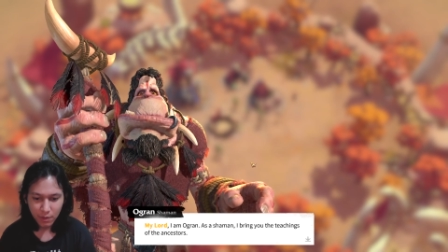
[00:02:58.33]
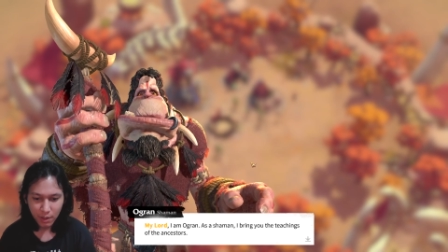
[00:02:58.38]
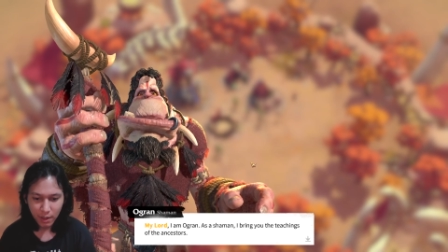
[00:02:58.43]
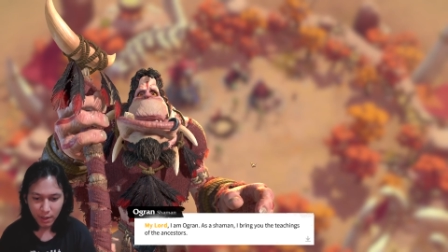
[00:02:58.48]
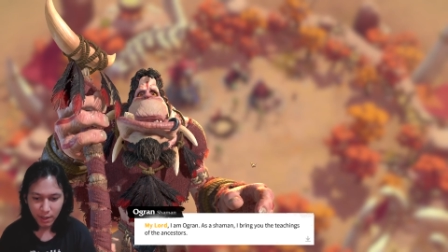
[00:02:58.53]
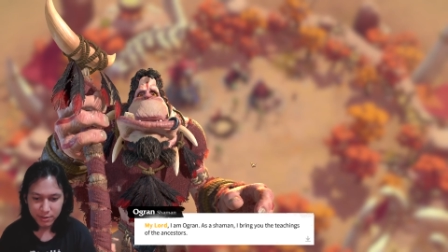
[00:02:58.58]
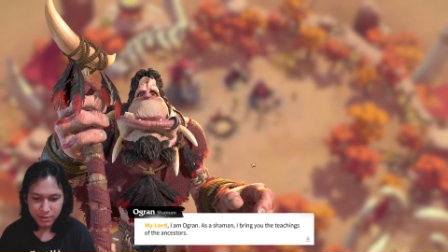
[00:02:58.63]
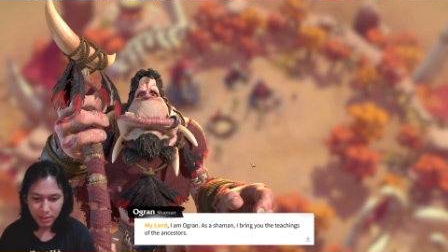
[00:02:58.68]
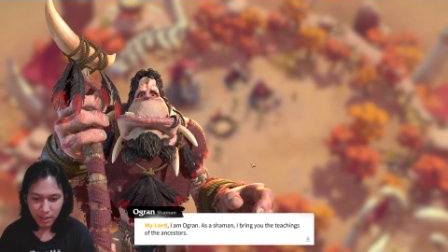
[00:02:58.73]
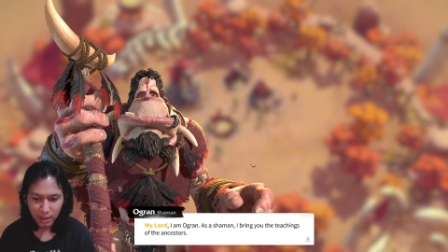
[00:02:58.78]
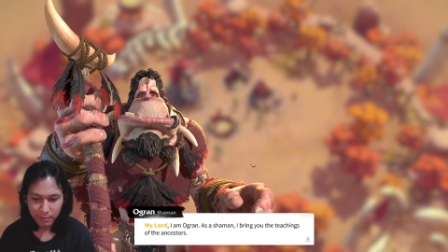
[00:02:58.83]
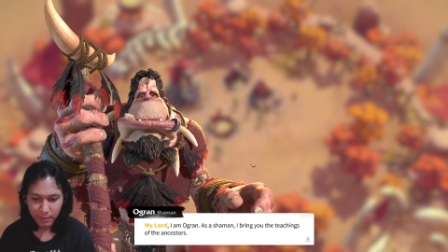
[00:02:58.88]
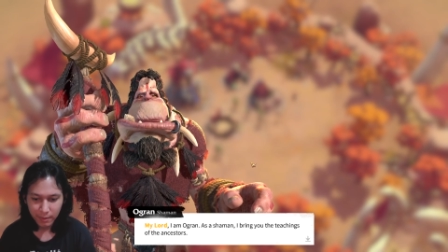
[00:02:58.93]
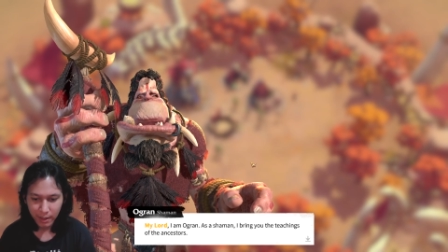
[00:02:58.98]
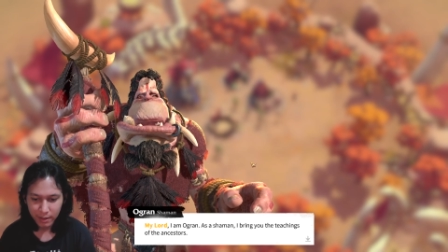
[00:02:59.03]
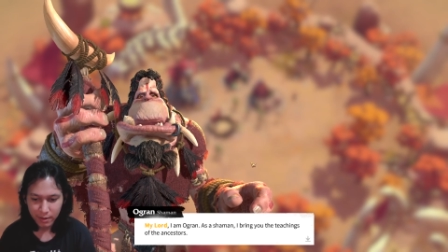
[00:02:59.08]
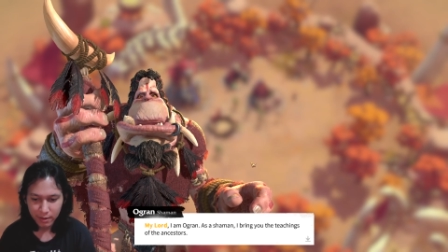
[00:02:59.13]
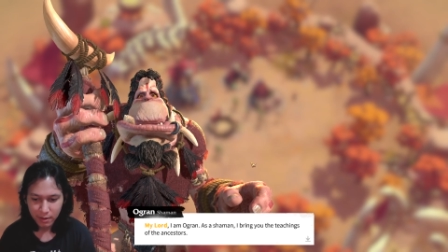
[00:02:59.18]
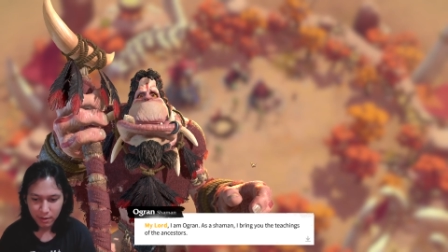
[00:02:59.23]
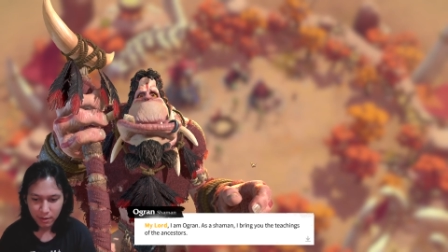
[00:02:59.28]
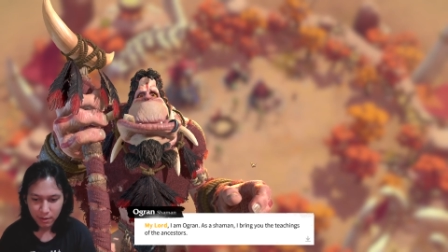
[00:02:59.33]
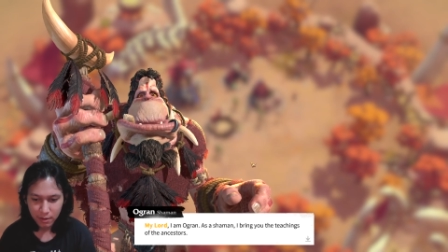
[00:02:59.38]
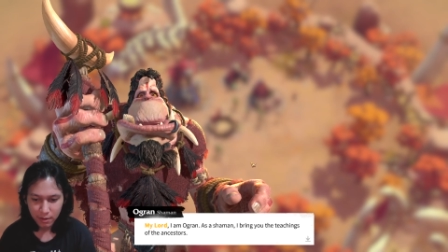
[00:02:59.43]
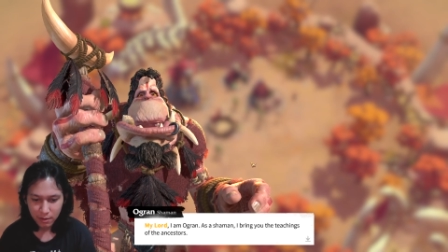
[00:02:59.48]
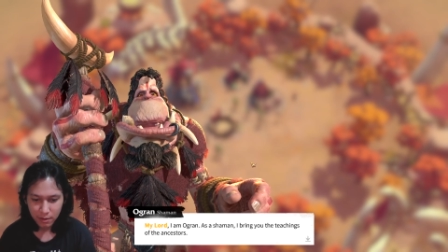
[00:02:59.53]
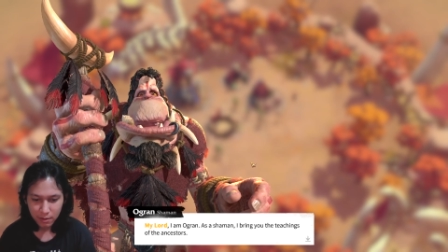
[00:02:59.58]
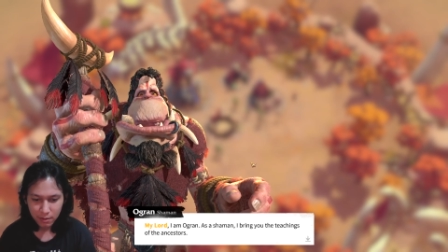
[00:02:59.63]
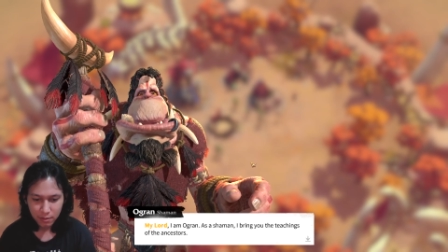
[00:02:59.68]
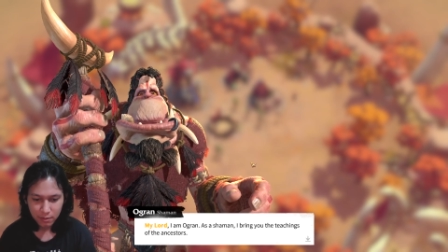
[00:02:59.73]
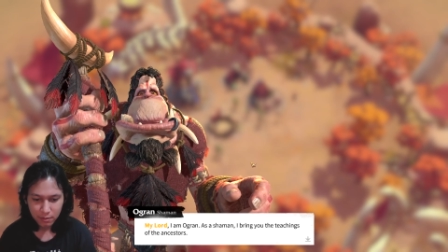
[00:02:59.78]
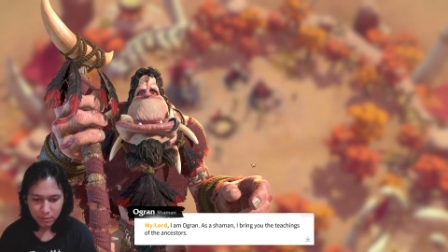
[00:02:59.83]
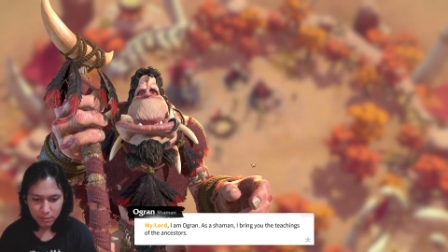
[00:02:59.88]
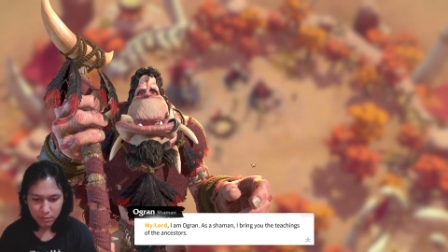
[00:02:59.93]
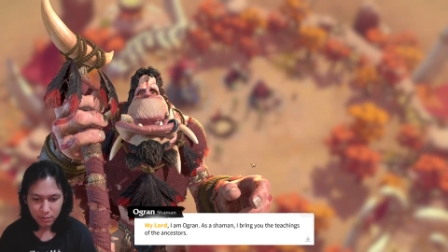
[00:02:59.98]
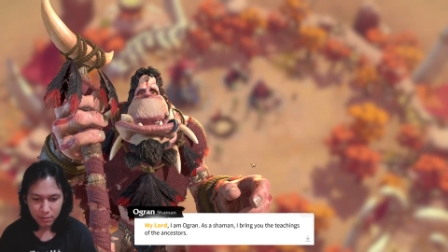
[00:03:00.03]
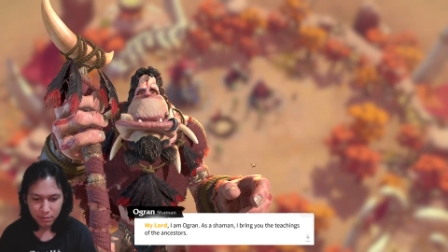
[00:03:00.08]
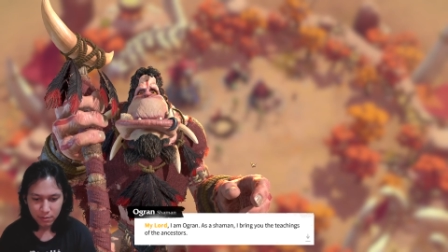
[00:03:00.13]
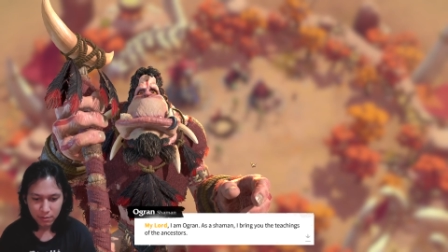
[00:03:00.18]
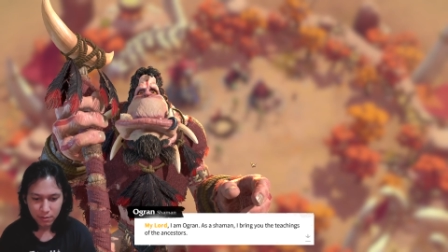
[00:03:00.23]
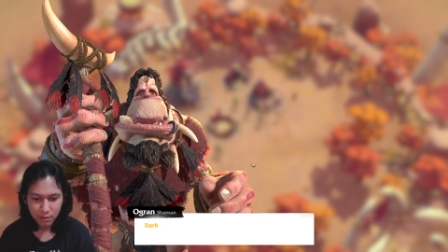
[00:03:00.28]
Es eh, Haman.
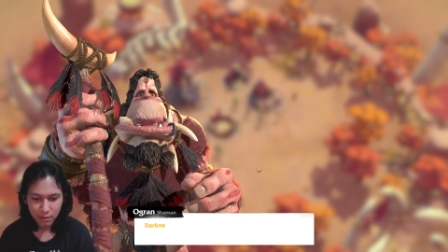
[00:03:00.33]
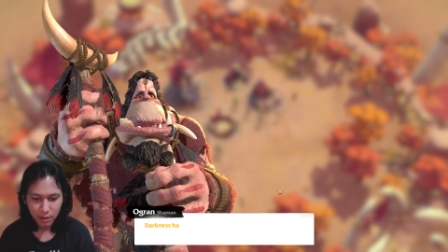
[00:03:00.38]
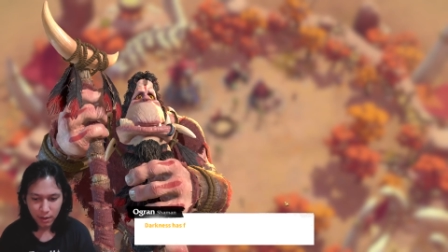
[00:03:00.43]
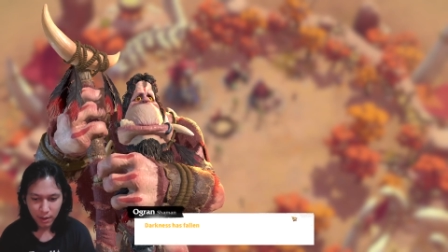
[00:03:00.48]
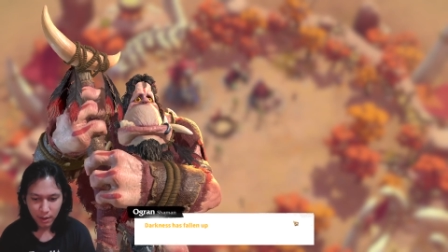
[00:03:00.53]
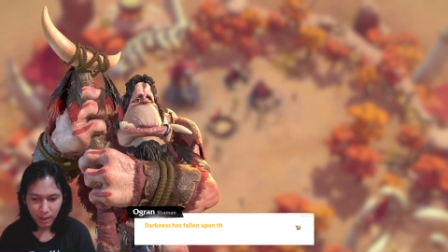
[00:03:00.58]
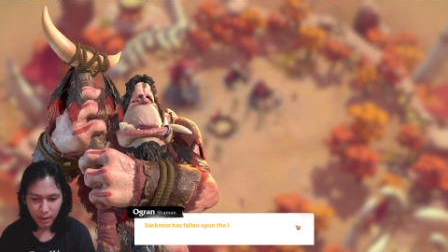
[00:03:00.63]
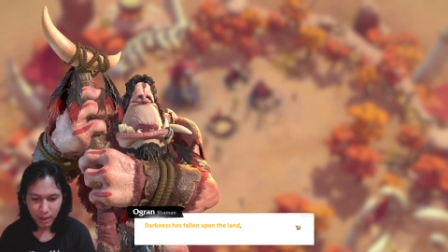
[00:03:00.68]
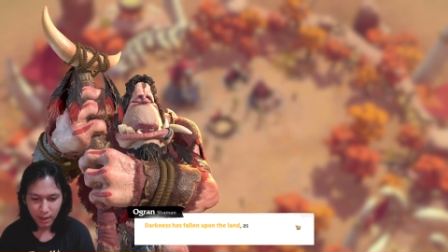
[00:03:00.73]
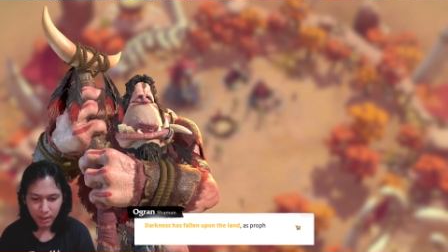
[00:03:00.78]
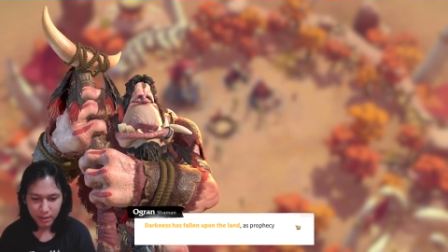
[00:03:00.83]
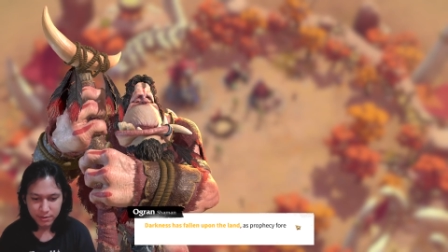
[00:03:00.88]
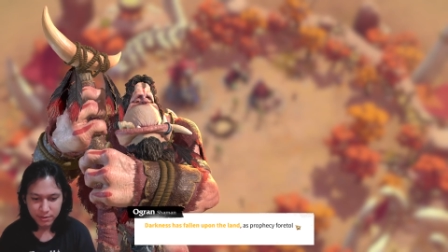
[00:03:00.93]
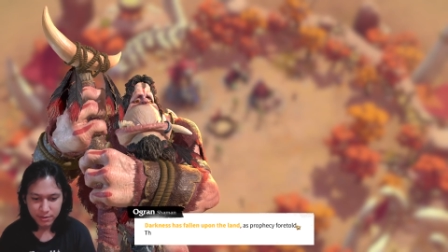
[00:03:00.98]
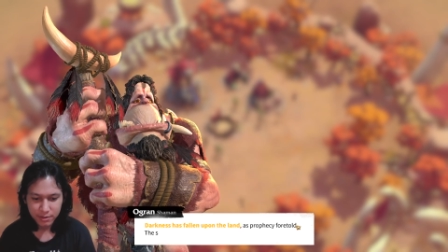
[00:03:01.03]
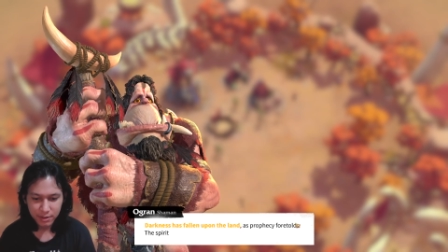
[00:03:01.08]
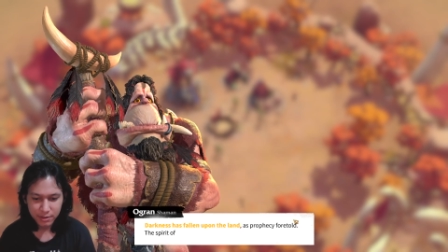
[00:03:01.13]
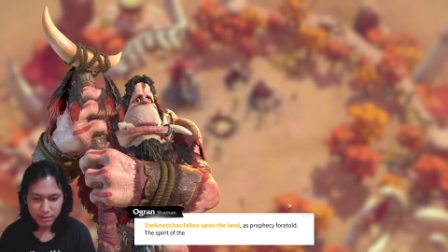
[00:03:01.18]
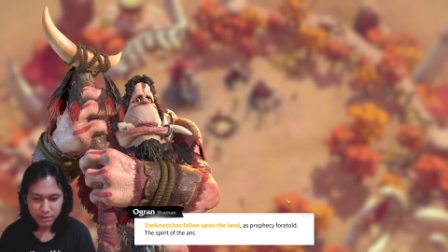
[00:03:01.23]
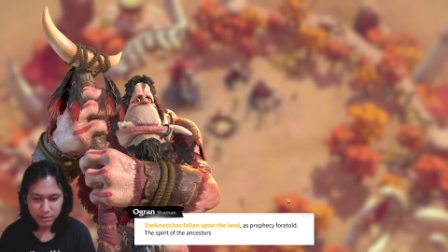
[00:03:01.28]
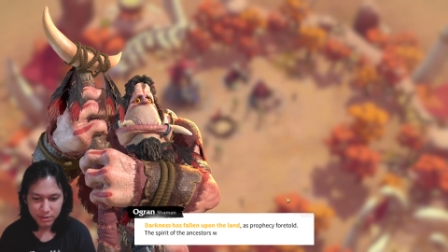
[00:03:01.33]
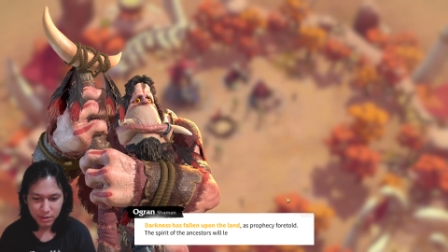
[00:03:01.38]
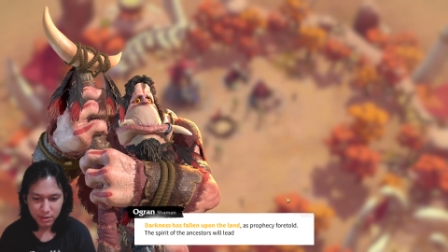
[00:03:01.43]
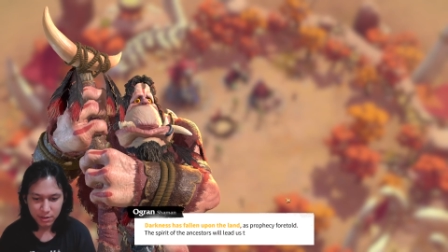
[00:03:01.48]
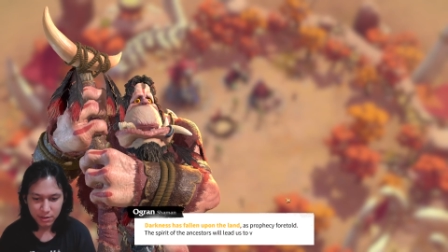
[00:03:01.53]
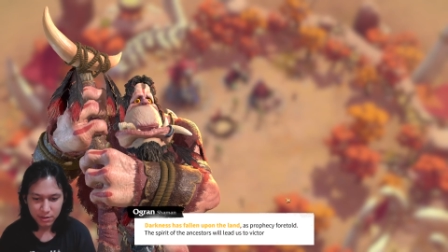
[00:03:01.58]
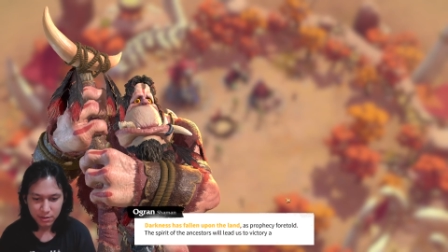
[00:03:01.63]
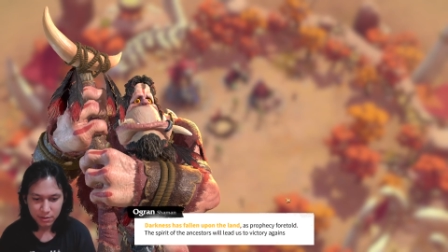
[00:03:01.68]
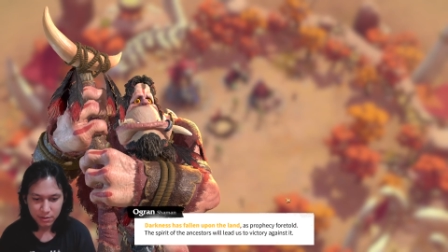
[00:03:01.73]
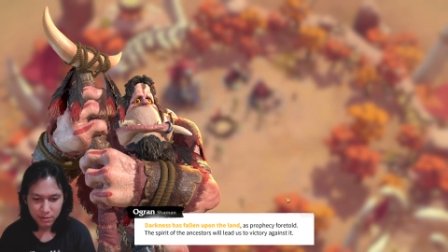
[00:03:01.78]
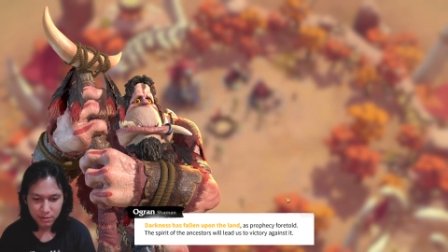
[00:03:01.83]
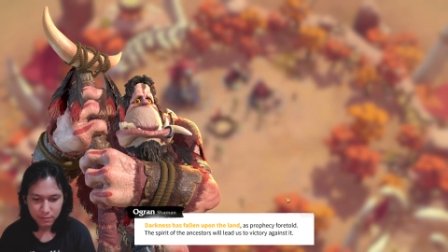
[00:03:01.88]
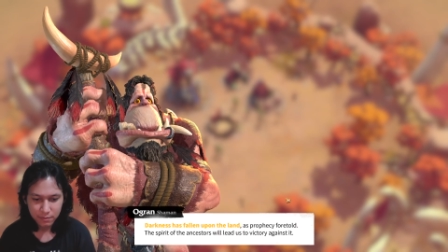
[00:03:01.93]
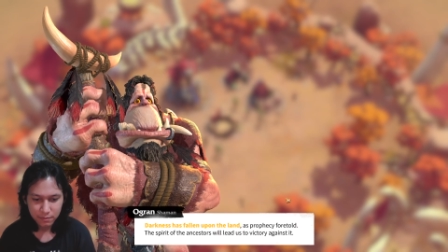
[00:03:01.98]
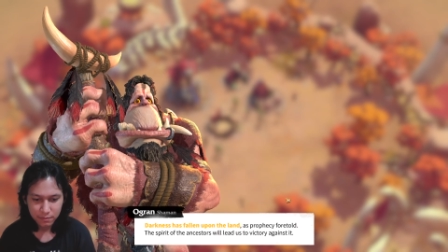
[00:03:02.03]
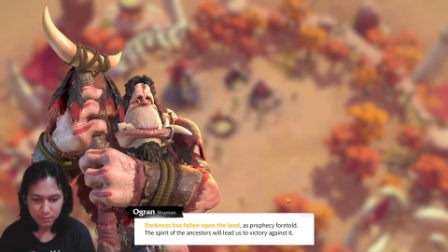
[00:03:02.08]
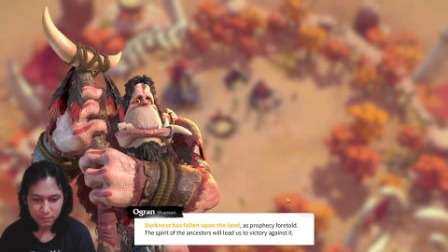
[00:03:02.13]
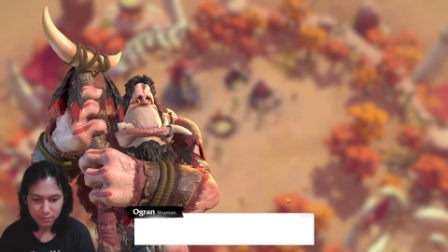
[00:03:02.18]
I bring darkness Ancestor. has fallen upon the